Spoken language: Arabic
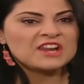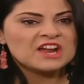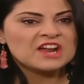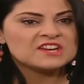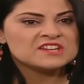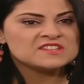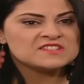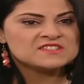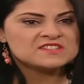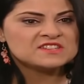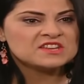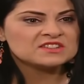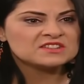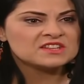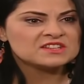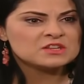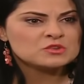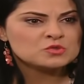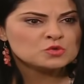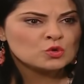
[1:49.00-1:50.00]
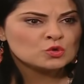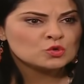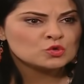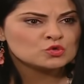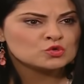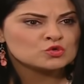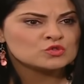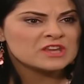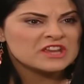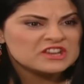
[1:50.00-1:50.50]
ليش تحكين
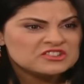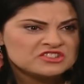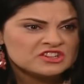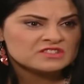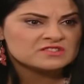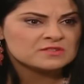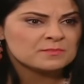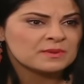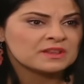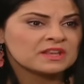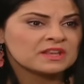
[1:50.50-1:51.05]
بيبيتك جحش